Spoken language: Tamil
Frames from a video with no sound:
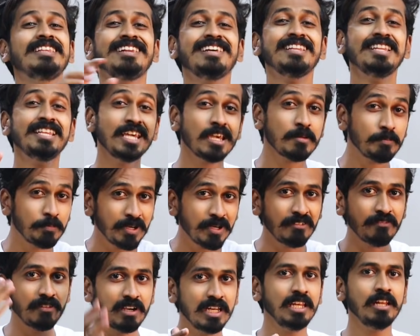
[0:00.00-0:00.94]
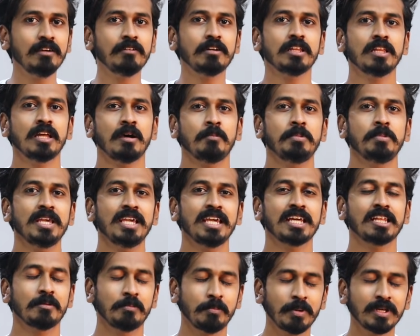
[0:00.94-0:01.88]
இதுலேருந்து எப்படி வெளியில் வருது
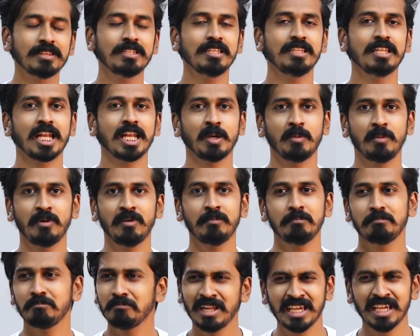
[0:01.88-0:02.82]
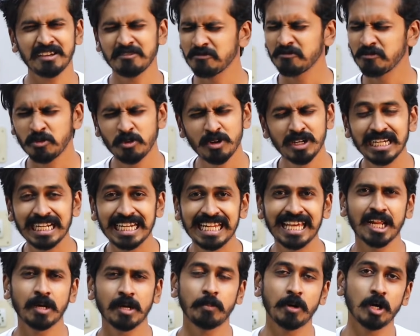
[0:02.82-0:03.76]
அப்படிங்கிறத பற்றி தான் நம்ம லைக் ஃபுல்
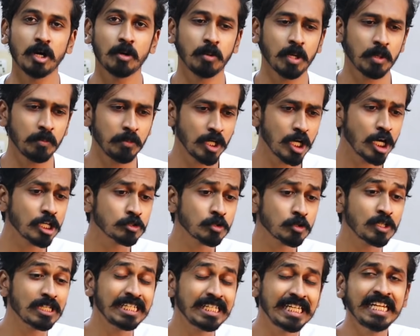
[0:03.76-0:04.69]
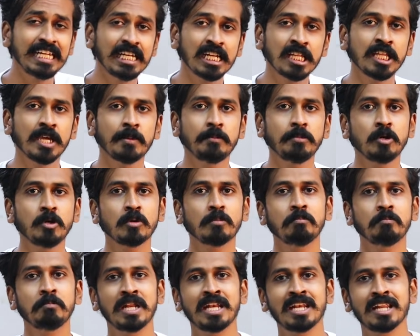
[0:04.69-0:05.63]
கிளியராக பார்க்க போகிறோம் பிகாஸ் ஒரு டீன்லேருந்து எப்படி
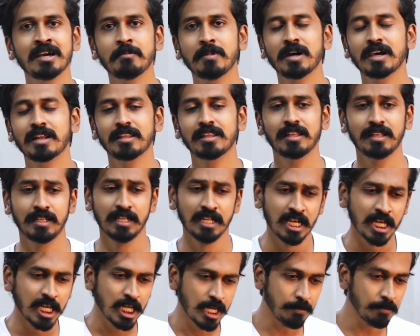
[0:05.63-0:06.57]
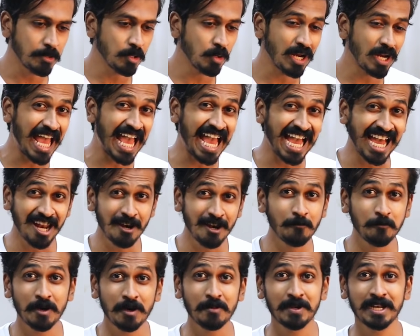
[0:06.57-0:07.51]
ஒரு மென்னாக மாறுது எப்படி ஒரு
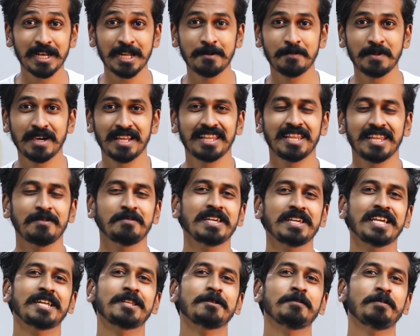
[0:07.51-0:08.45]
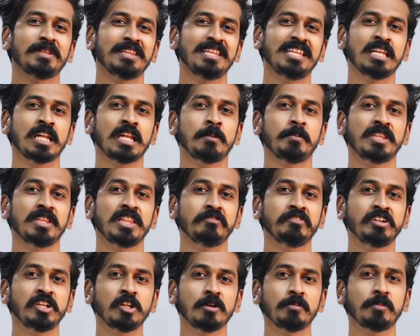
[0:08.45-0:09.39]
ஆல்ஃபா மென்னாக மாறுது அப்படிங்கிறத பற்றி தான் நம்ம
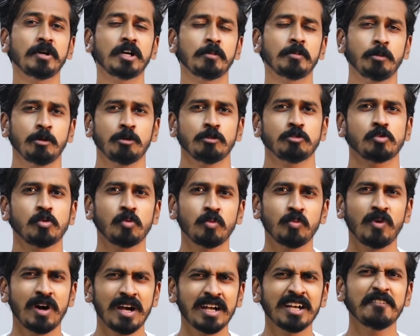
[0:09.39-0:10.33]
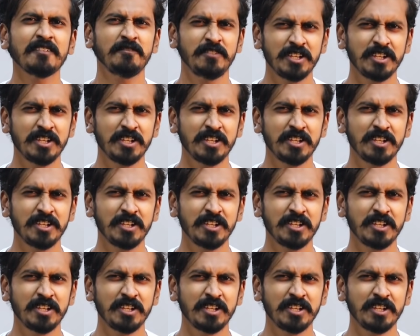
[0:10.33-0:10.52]
இந்த வீடியோவில் பார்க்க போகிறோம் ஸோ வாங்க